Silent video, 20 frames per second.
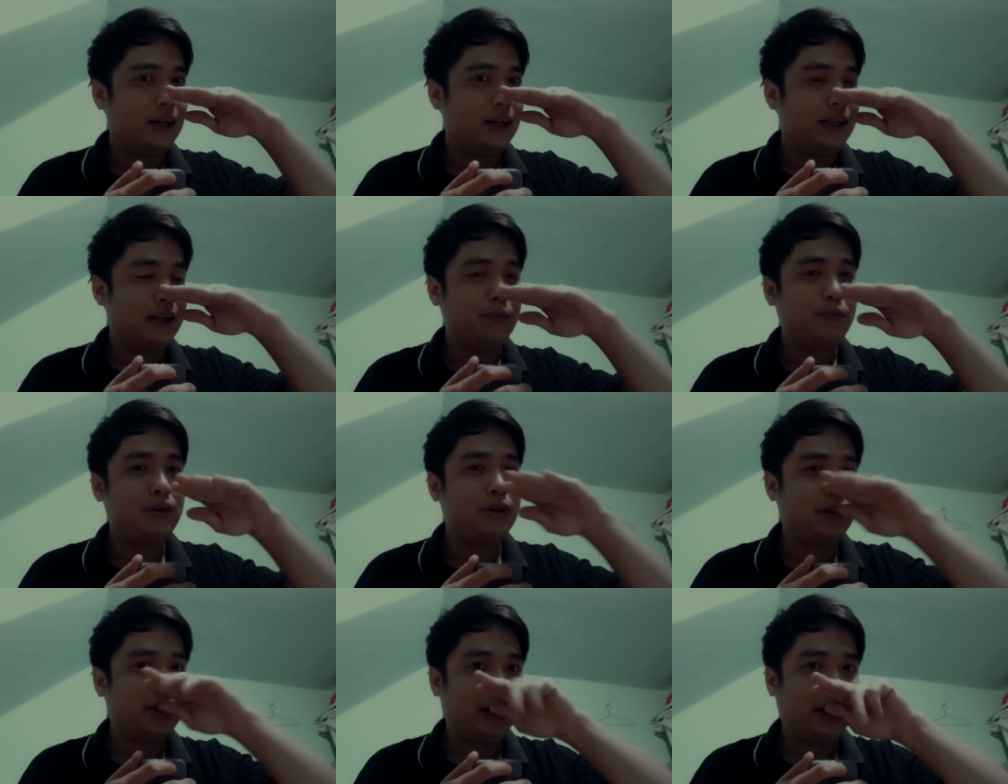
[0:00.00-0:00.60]
giống
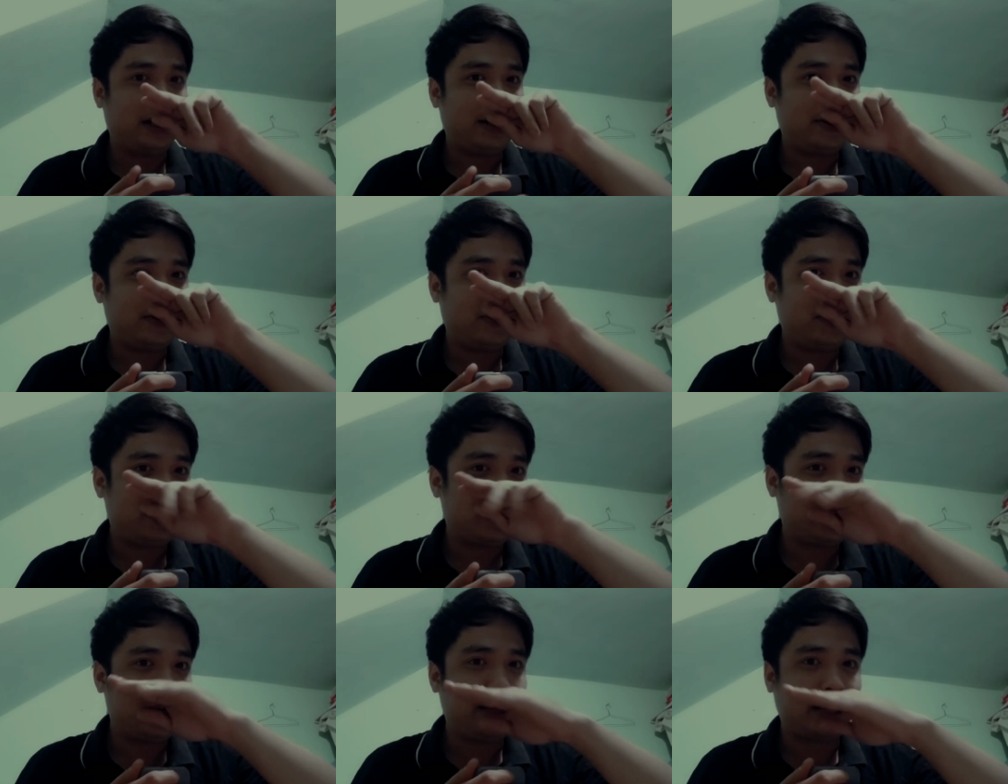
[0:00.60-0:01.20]
như là an nói
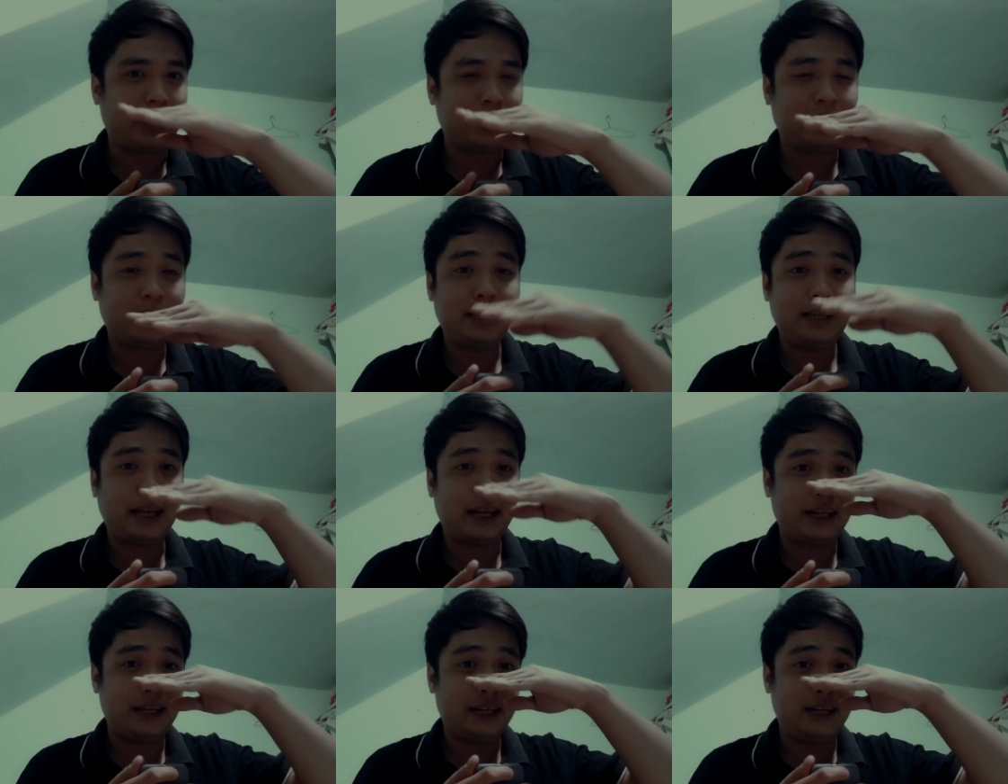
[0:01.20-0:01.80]
là cái dạch cái
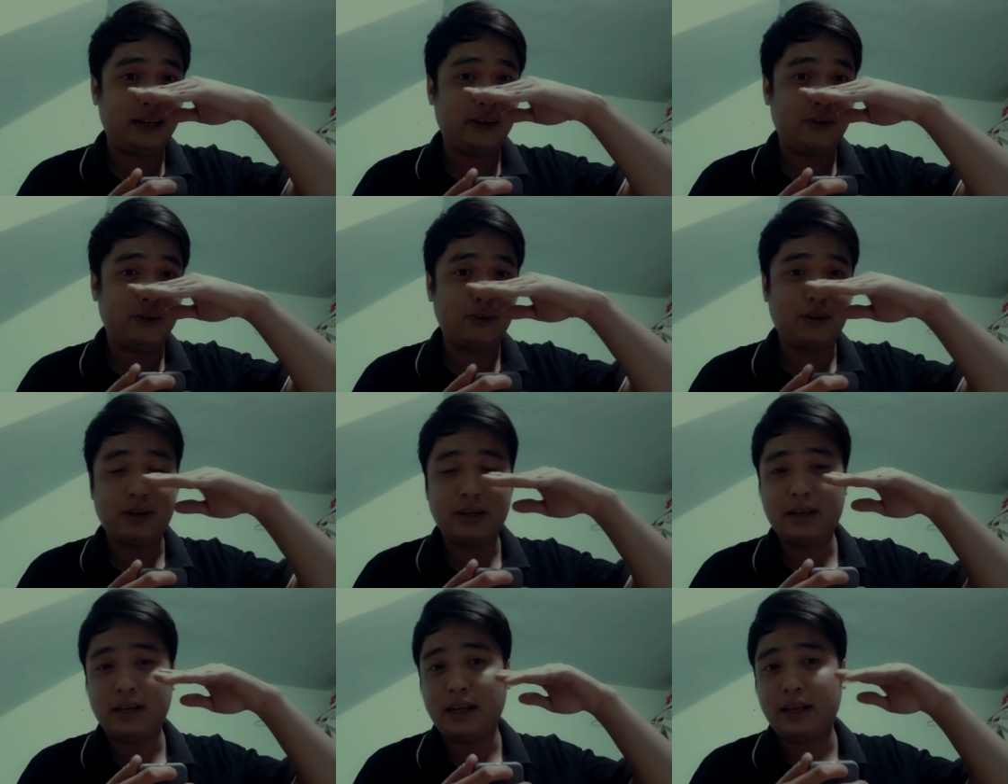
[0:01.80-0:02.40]
dạch này là
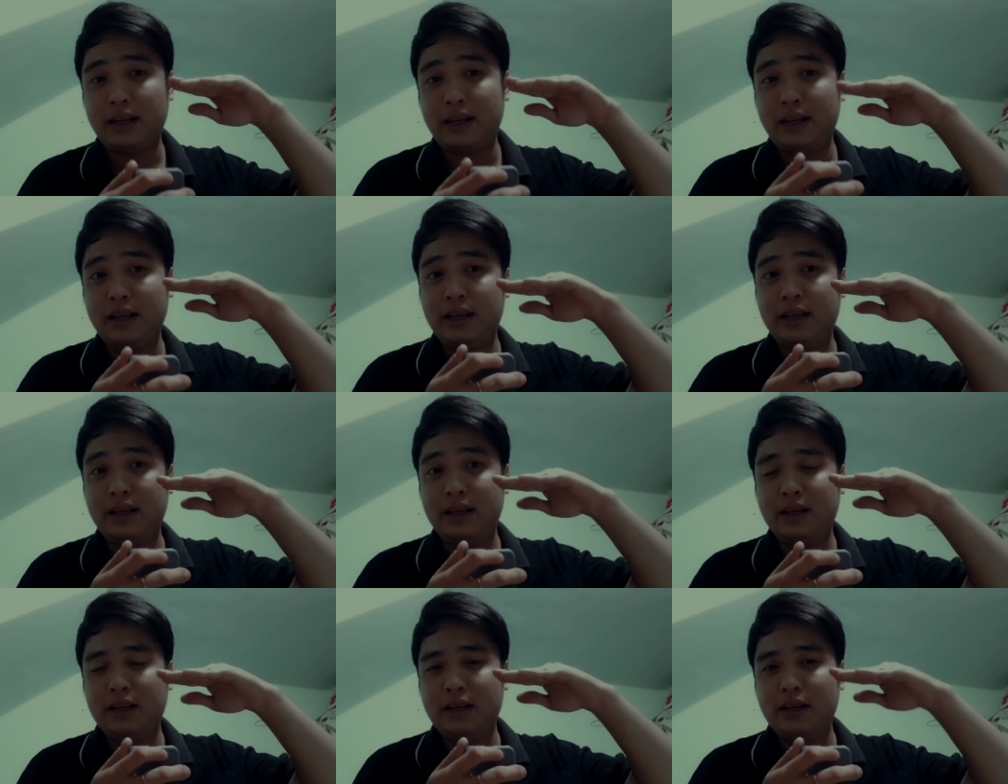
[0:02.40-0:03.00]
cái dạch này đi
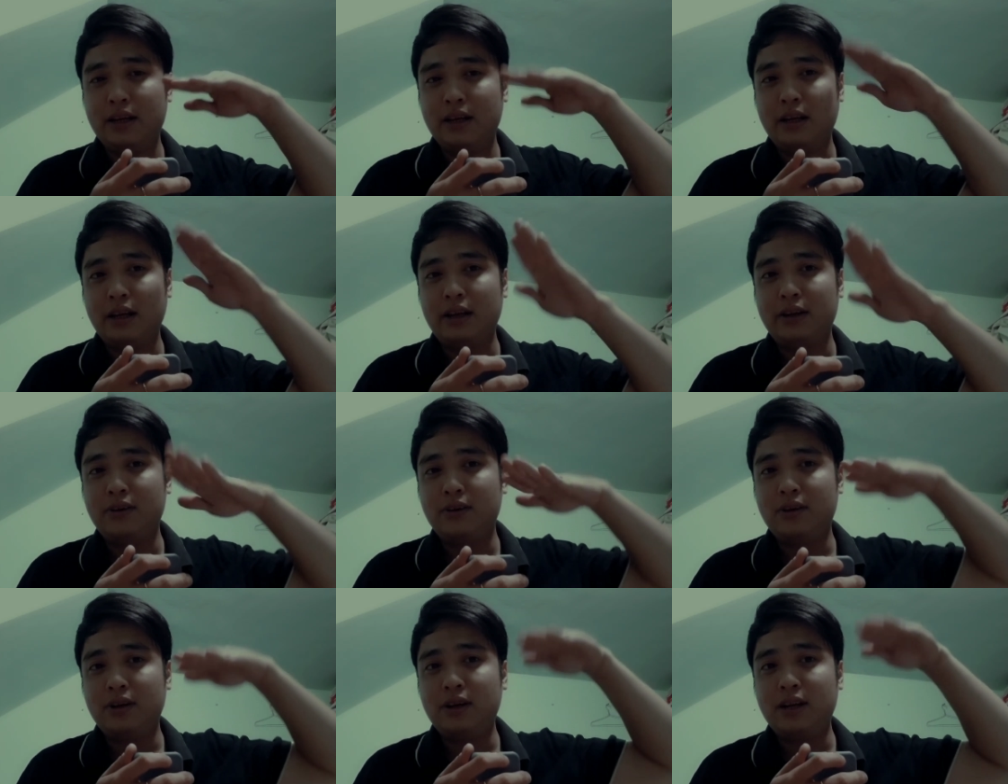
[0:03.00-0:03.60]
là
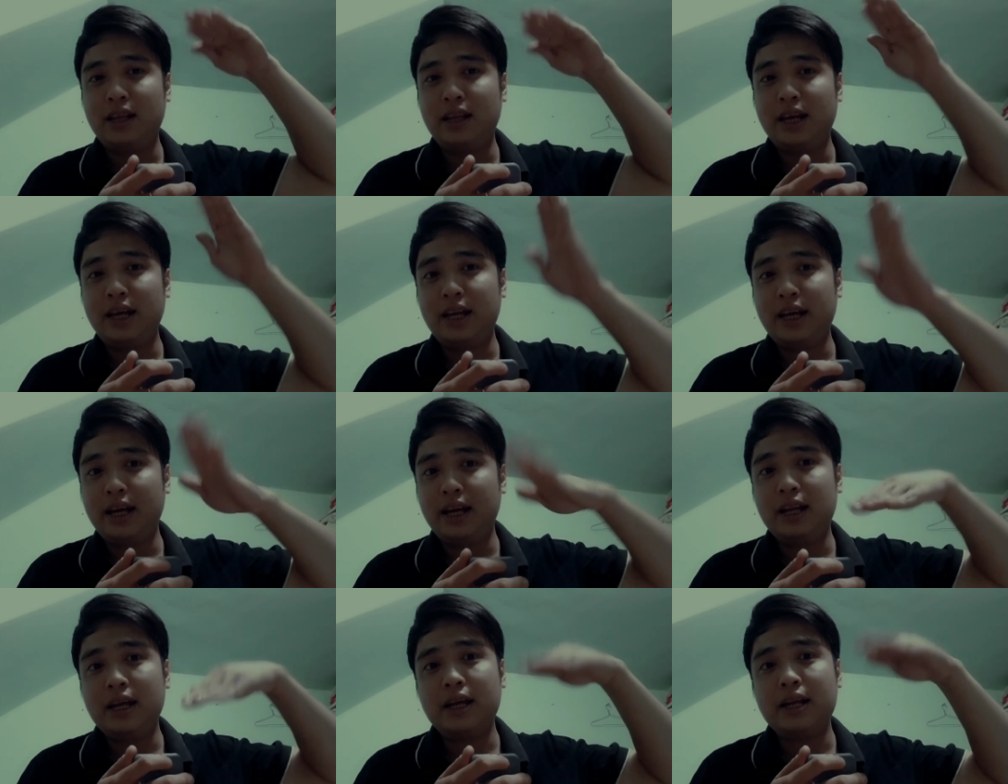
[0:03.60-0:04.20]
nước nó lé
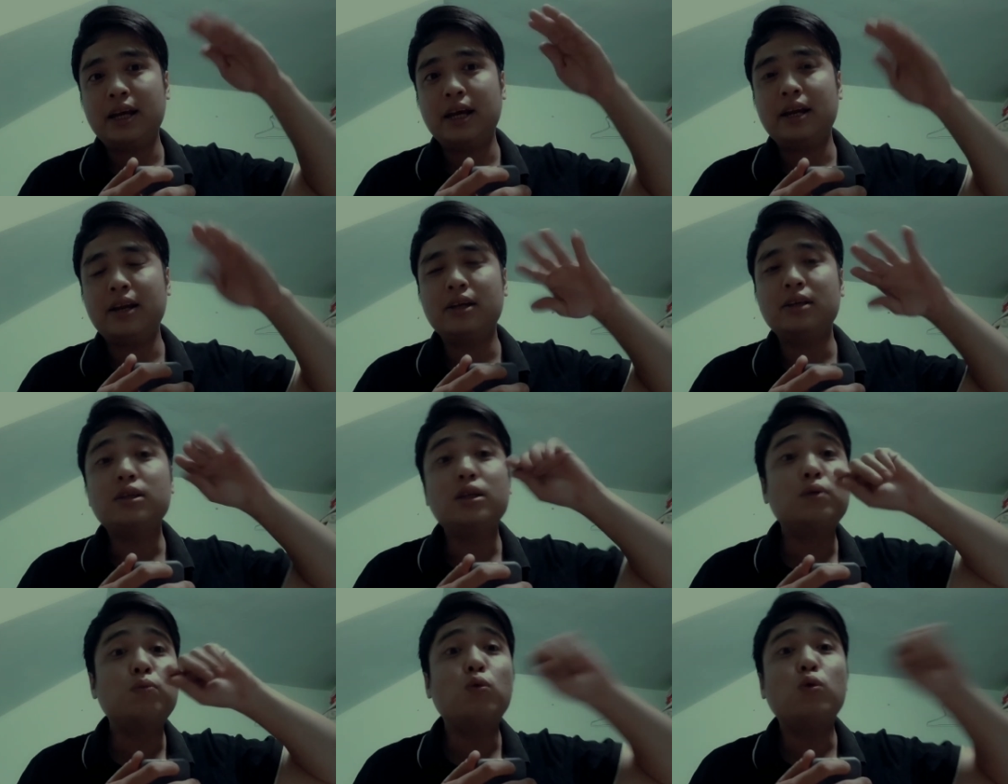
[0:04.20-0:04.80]
đé lé đé nó,
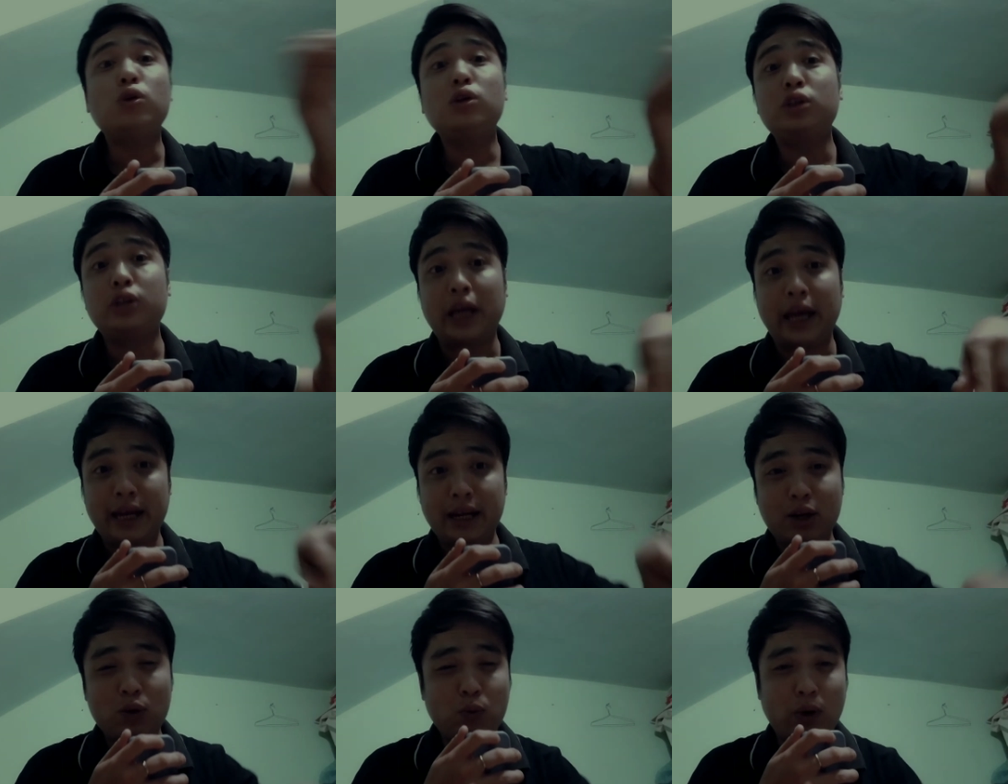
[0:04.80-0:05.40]
nó muốn
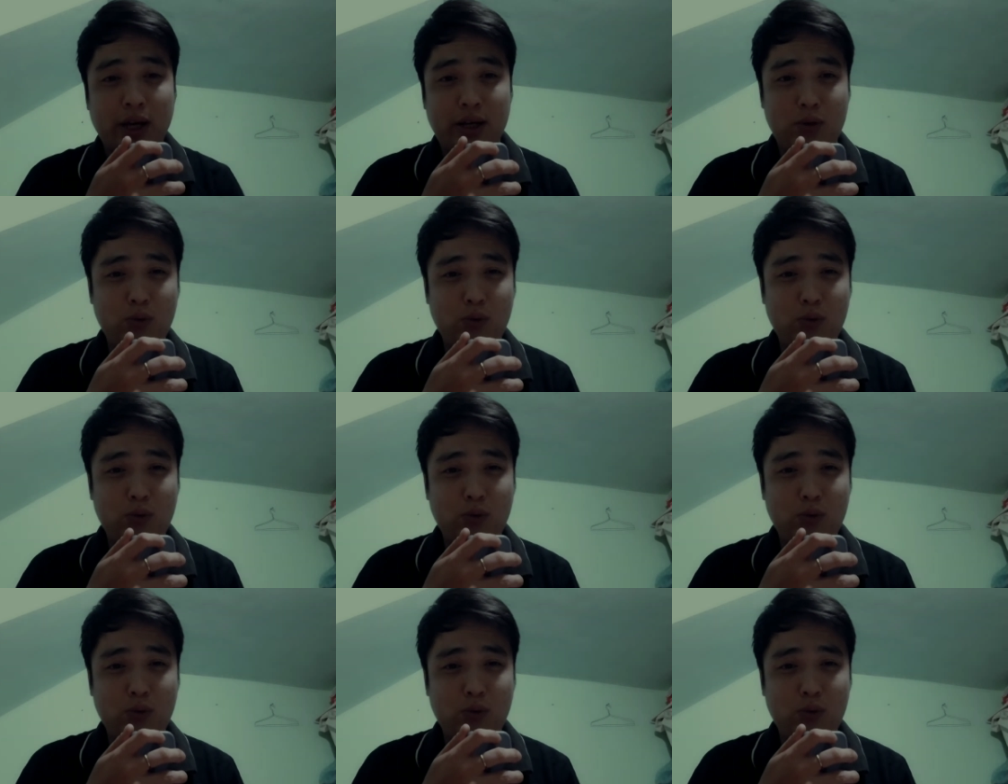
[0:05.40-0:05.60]
tràn ra ngoài